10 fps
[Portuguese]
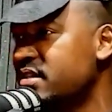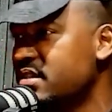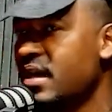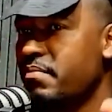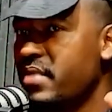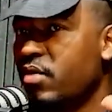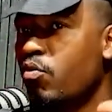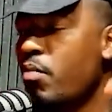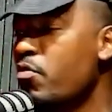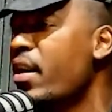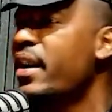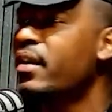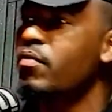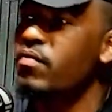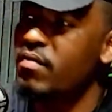de saber como era
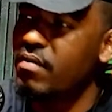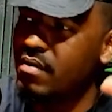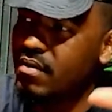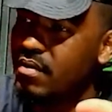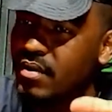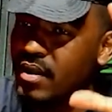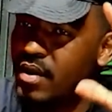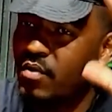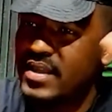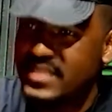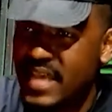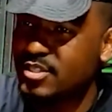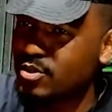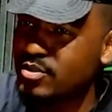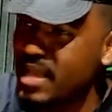o... O
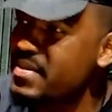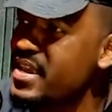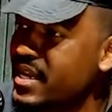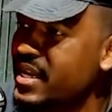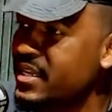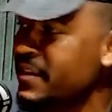exército não sabia, né?